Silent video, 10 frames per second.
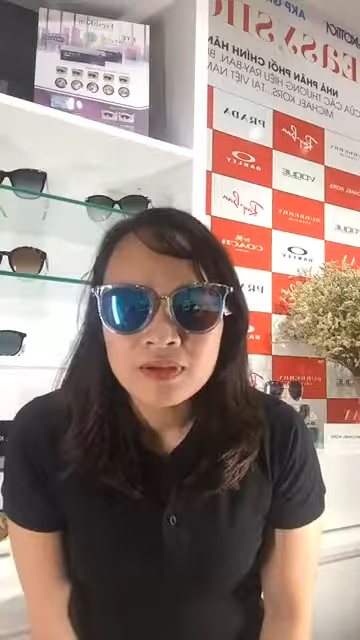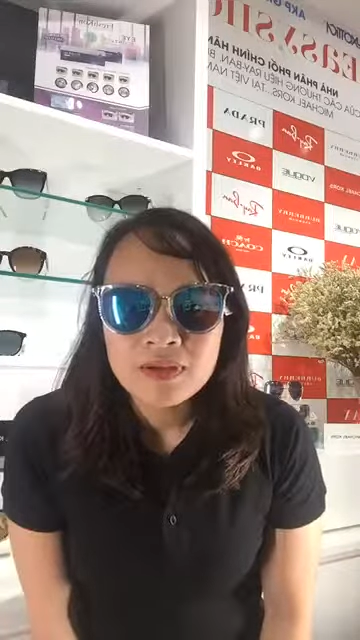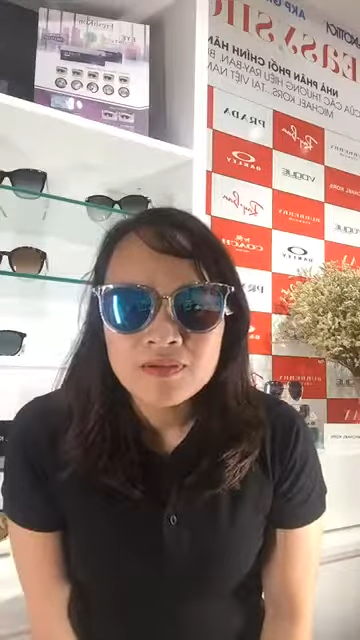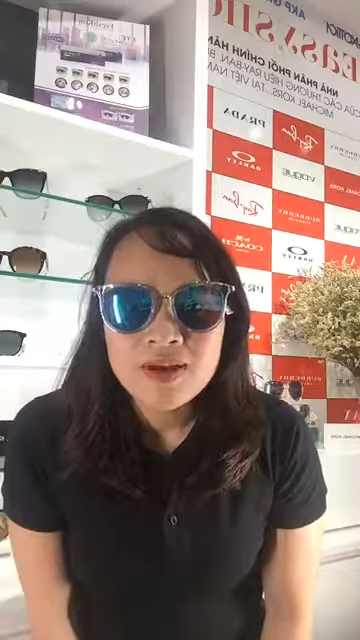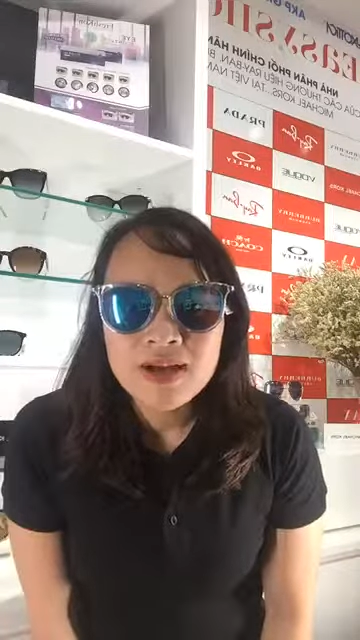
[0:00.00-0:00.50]

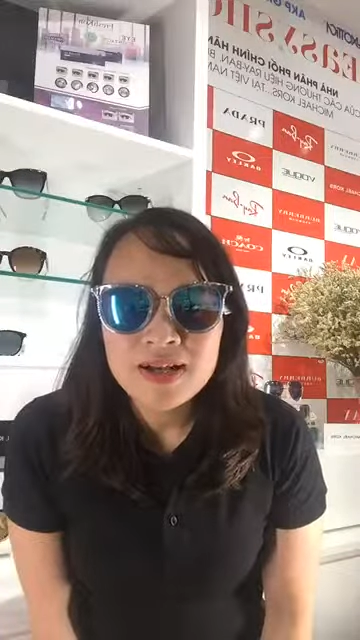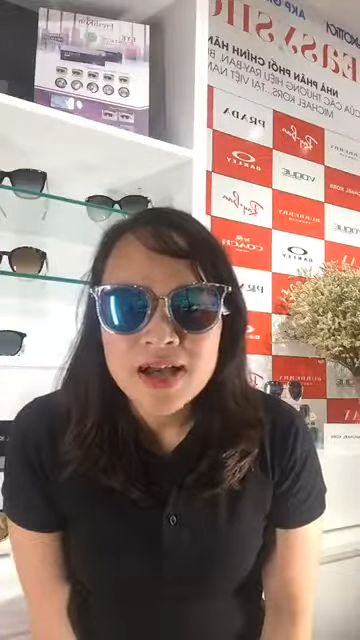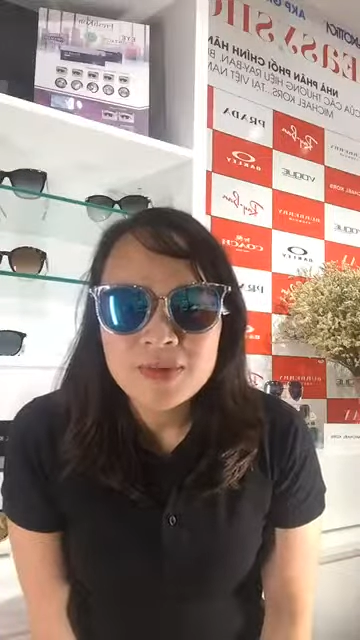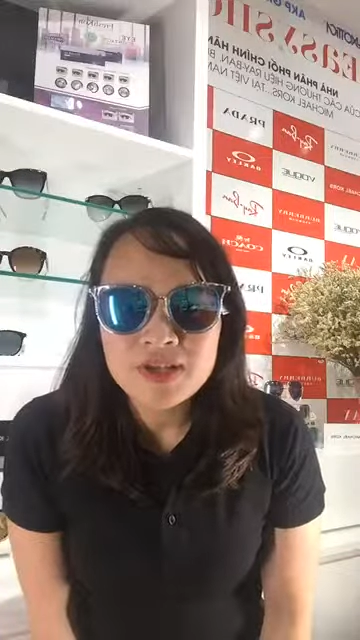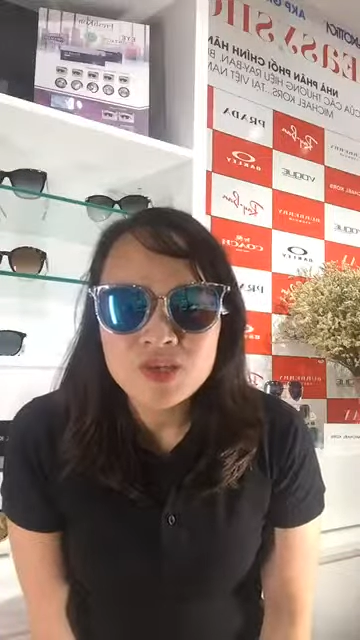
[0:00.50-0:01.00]
Vâng,
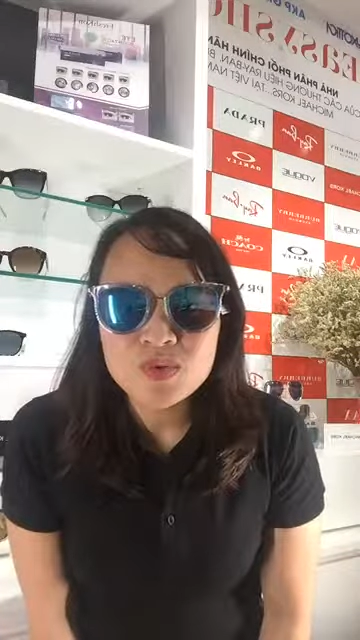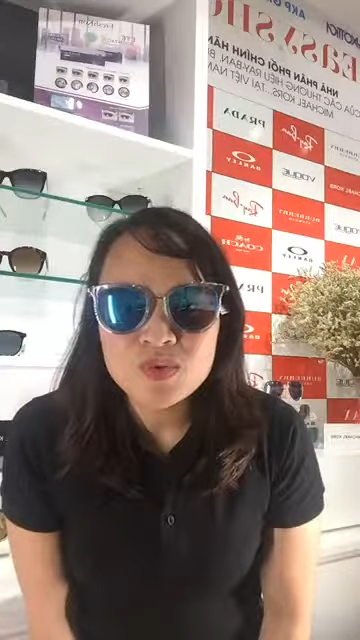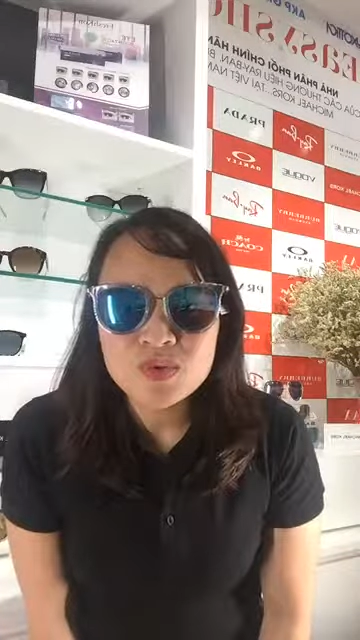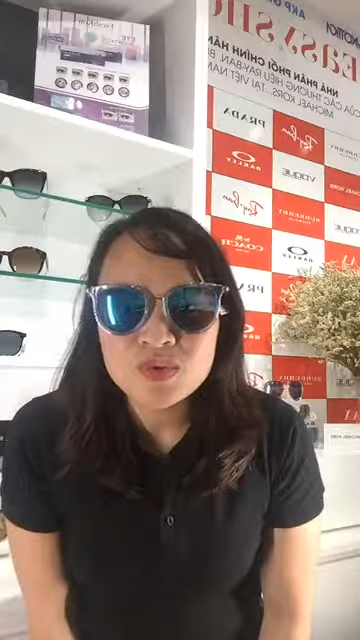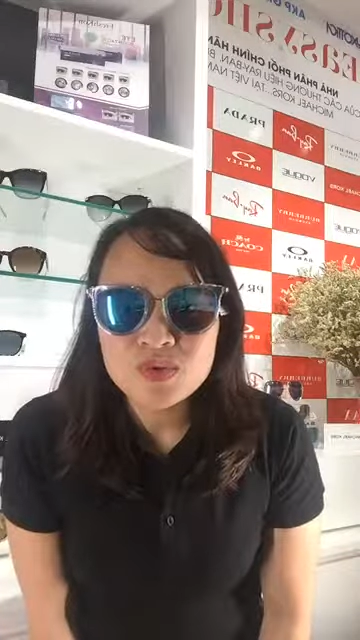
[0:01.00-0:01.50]
cảm ơn chị
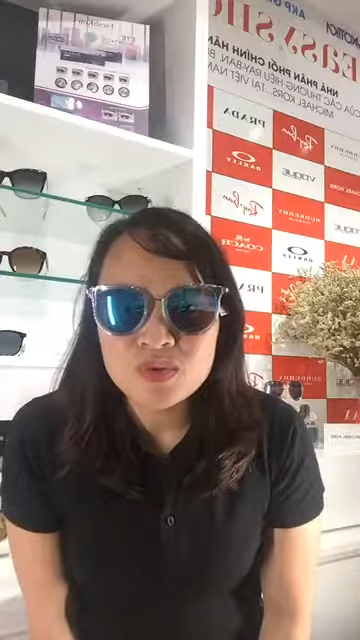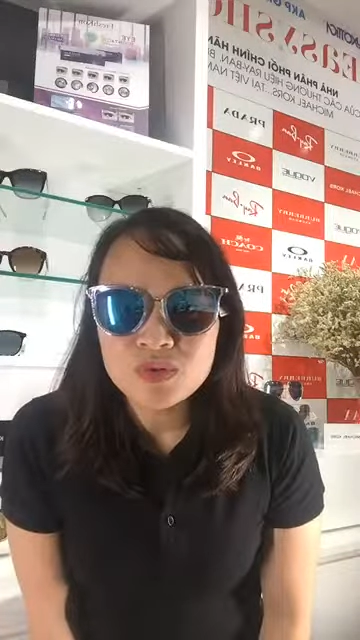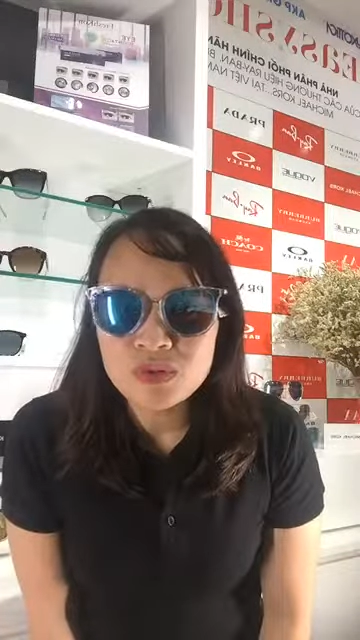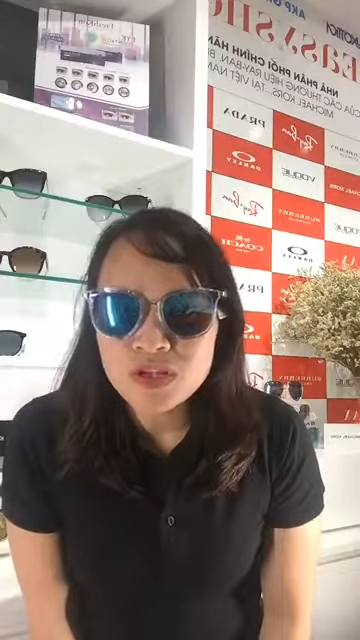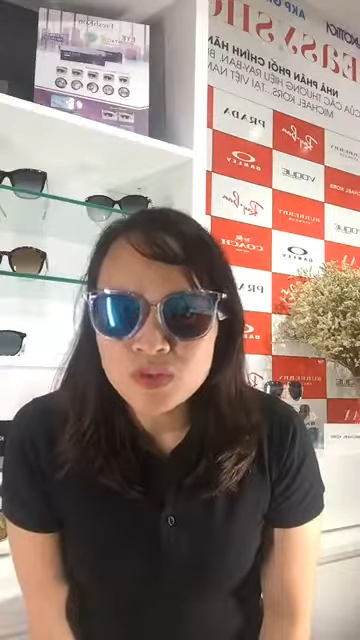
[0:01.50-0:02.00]

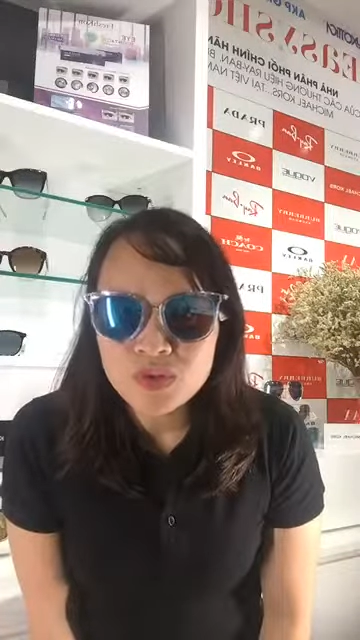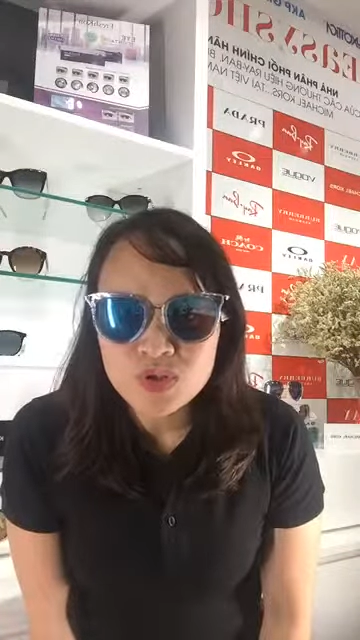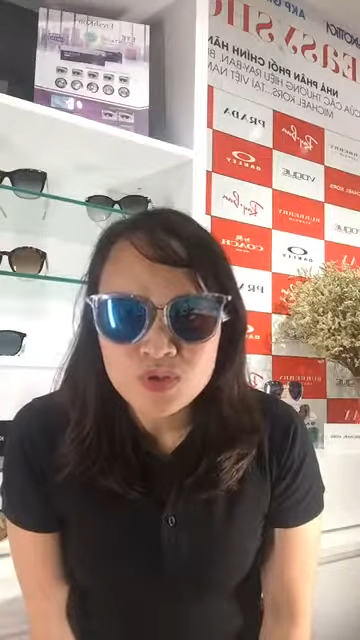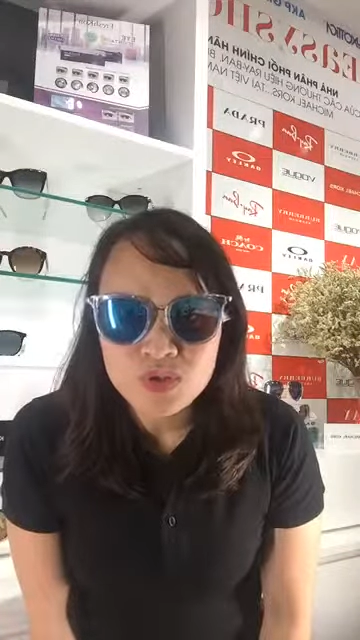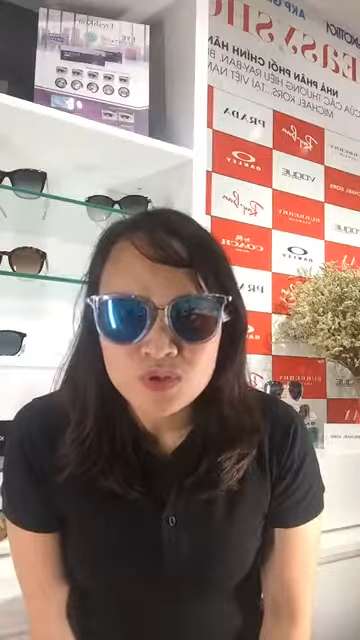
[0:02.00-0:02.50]

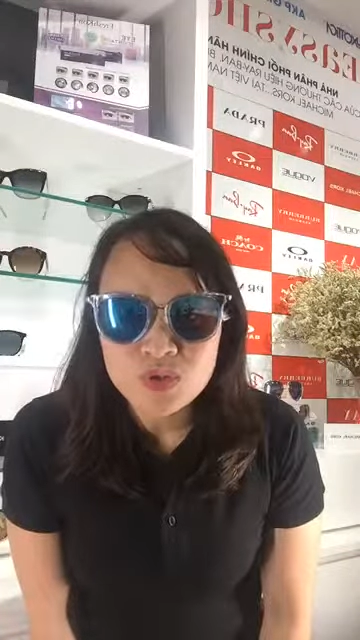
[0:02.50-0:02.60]
Kiyuchun,